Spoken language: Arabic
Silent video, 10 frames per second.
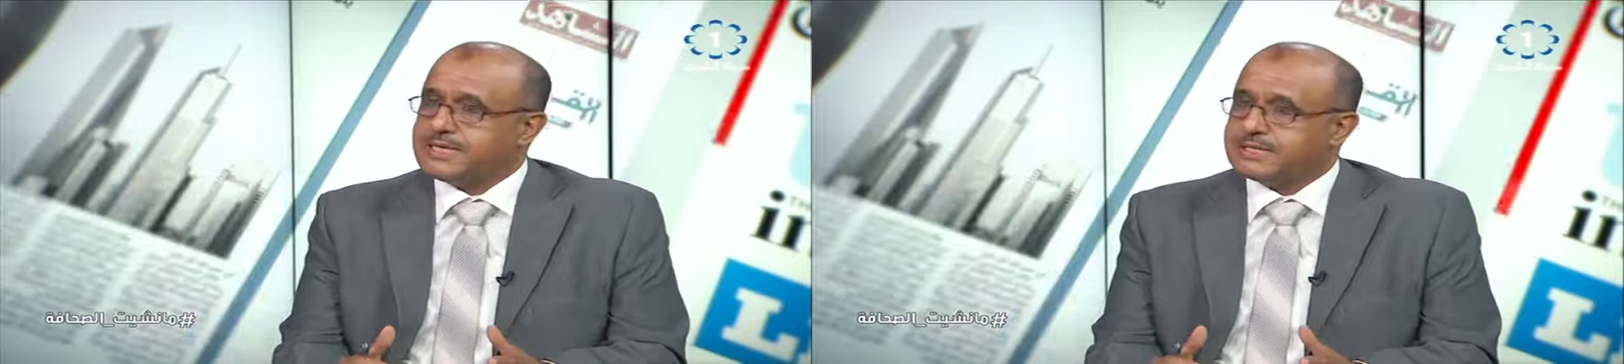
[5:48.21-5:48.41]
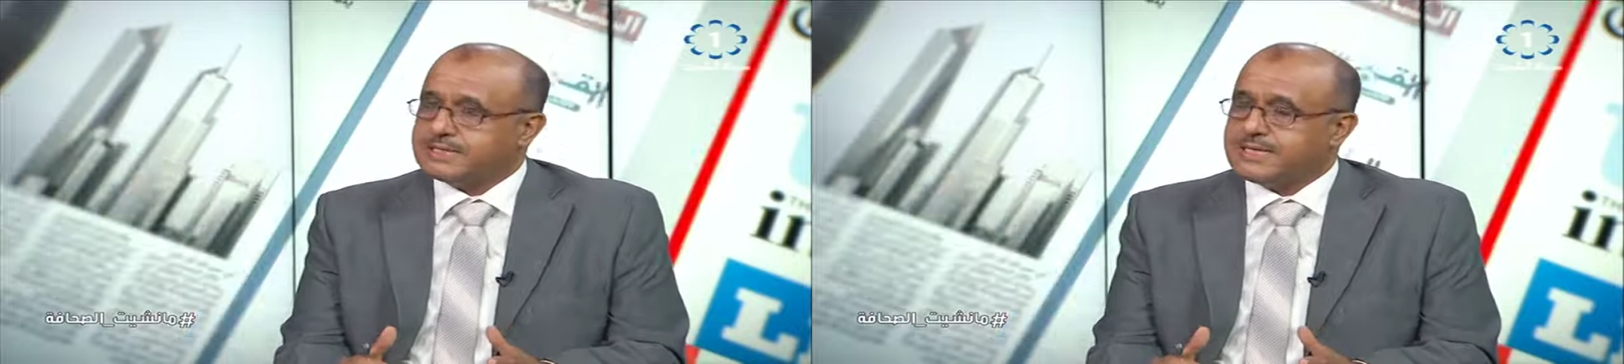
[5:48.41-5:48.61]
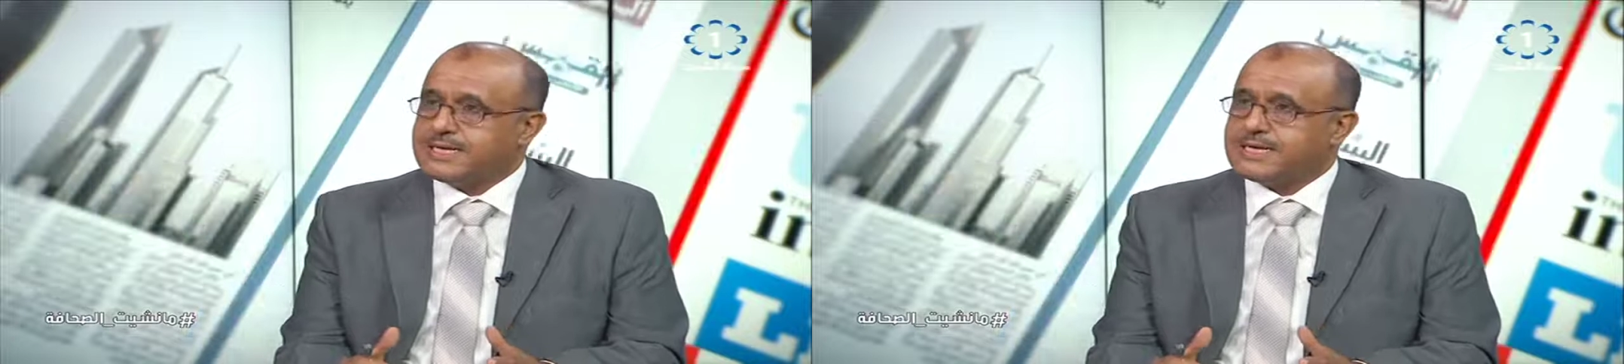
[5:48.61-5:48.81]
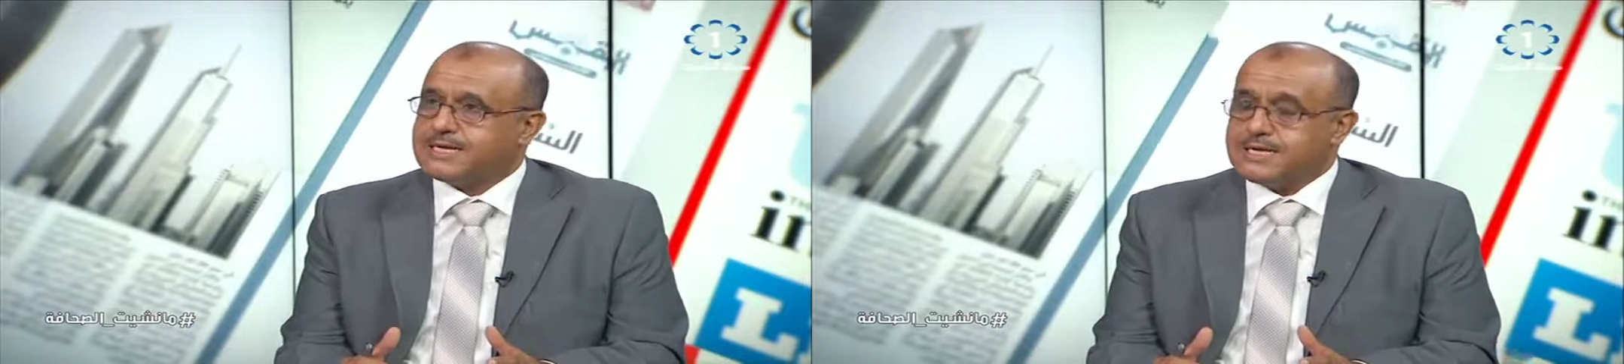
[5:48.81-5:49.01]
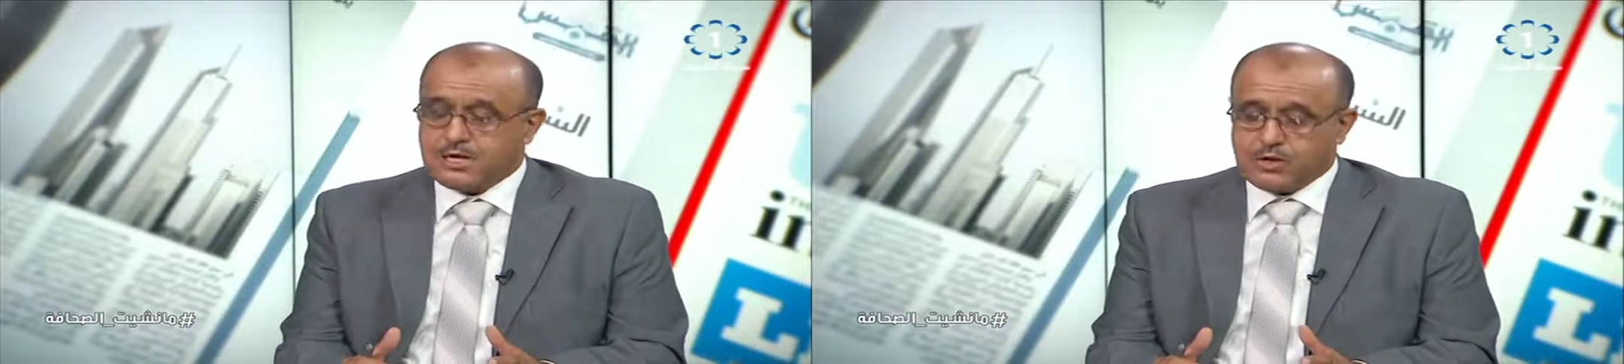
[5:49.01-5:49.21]

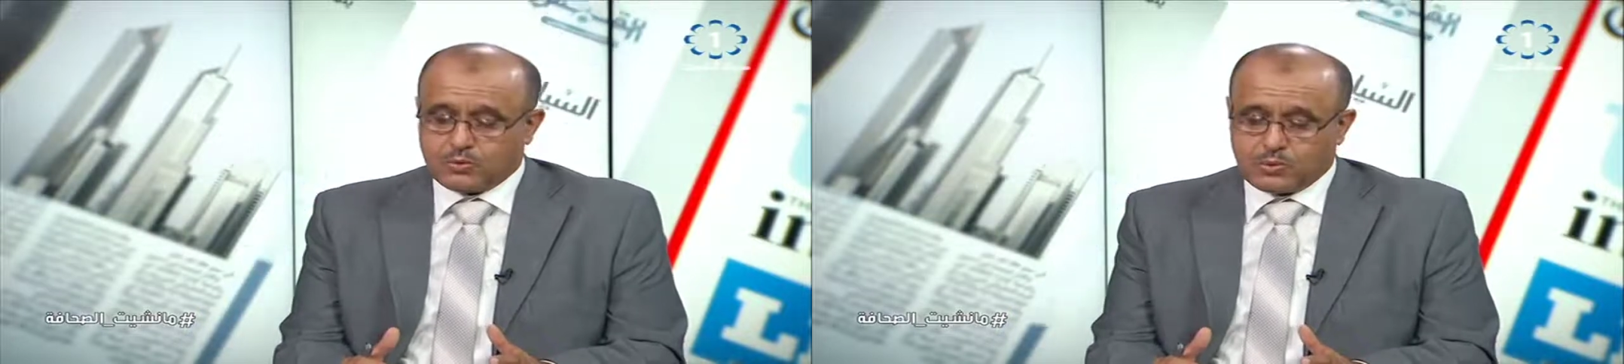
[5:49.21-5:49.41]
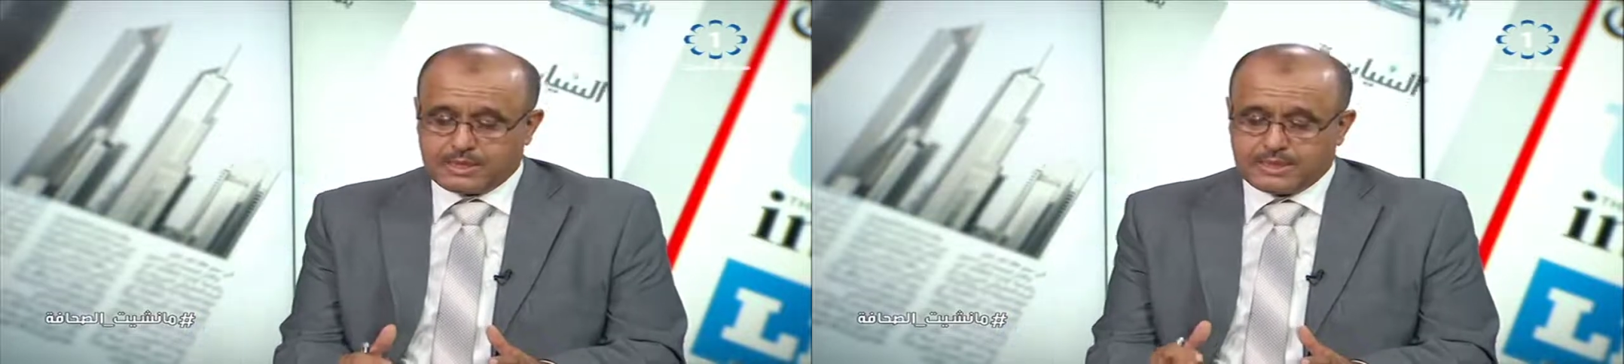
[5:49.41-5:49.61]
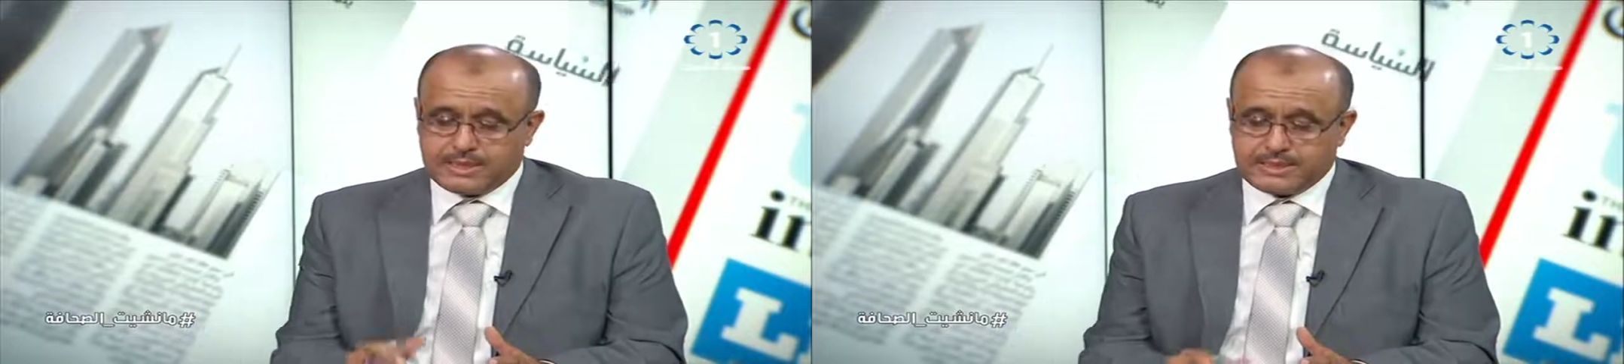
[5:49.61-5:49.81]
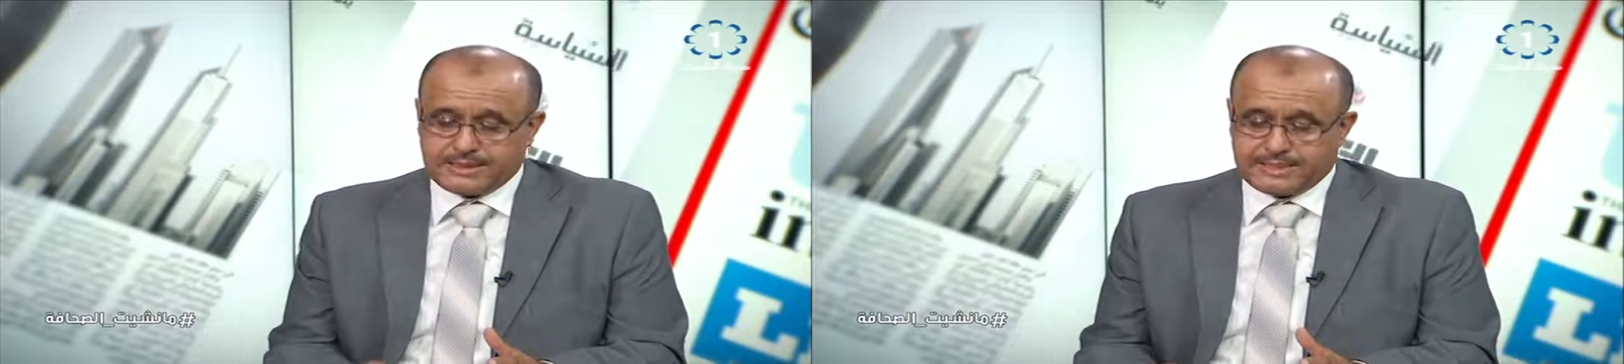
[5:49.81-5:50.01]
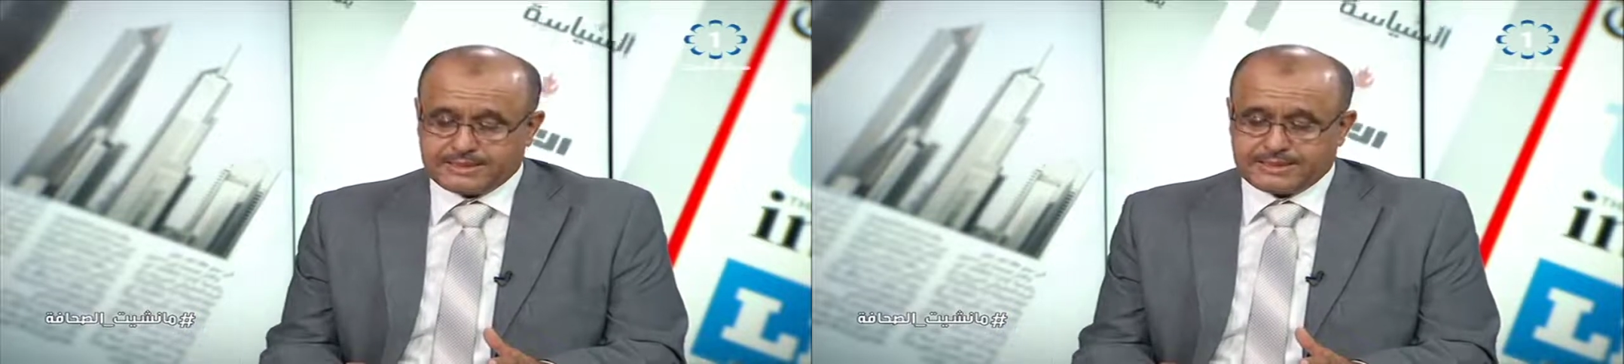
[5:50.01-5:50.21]
السياحة
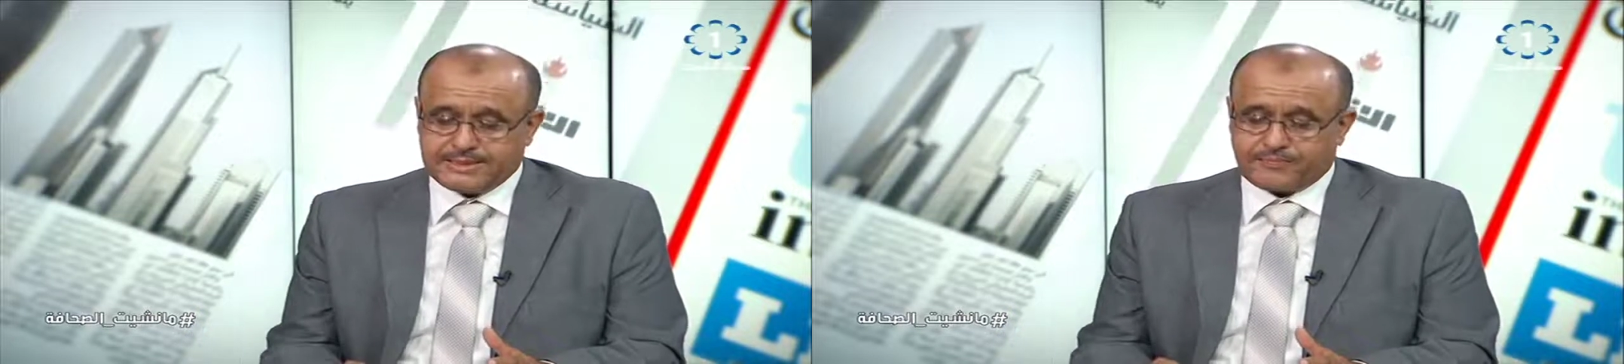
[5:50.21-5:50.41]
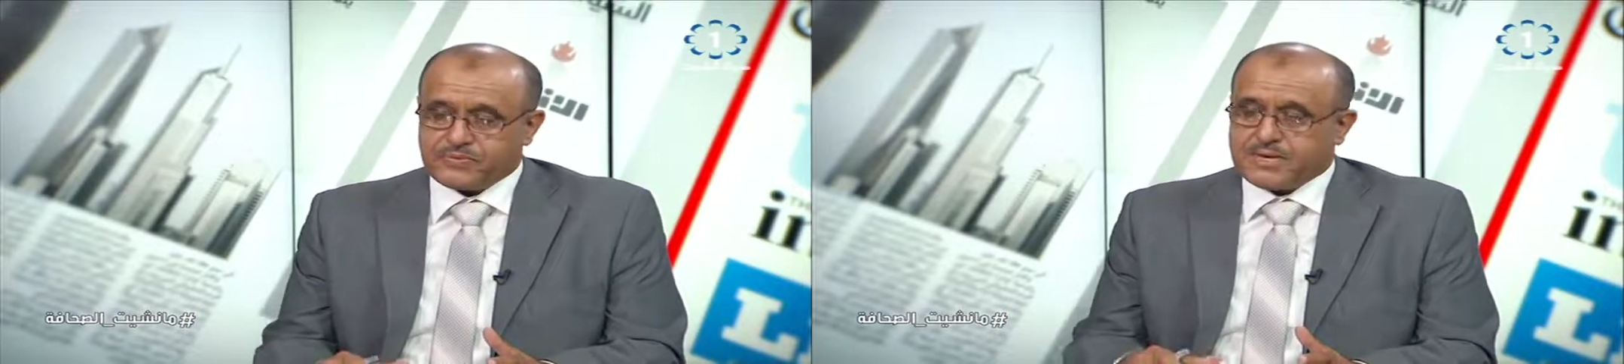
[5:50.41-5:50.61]
ويعني